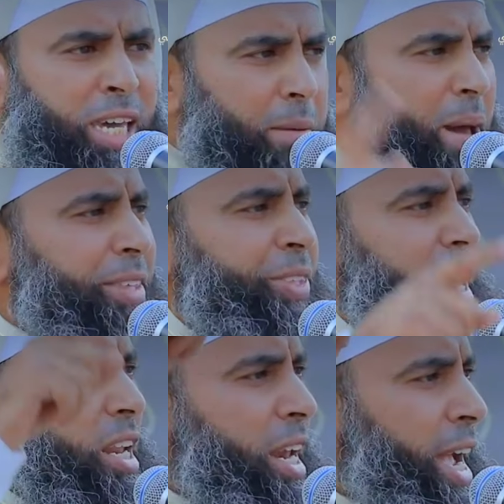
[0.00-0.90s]

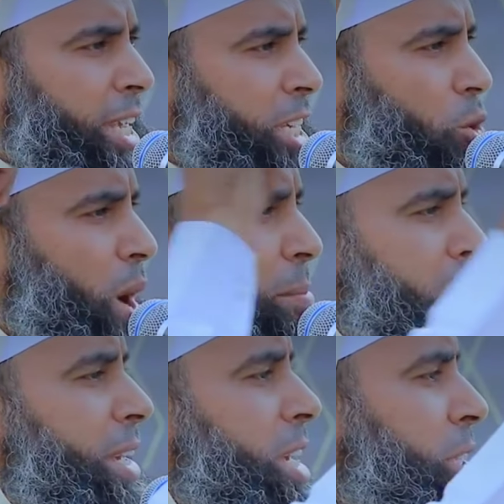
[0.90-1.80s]
كمثل الحي
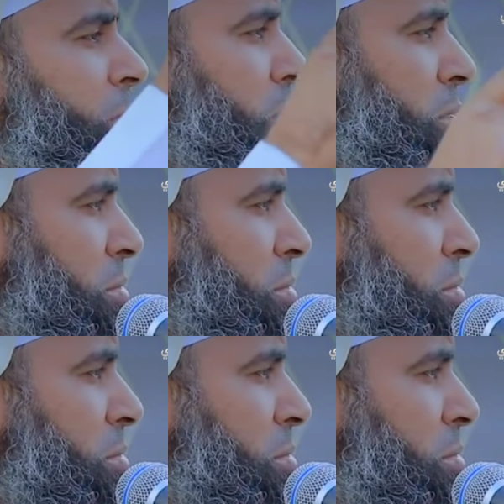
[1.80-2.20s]
والميت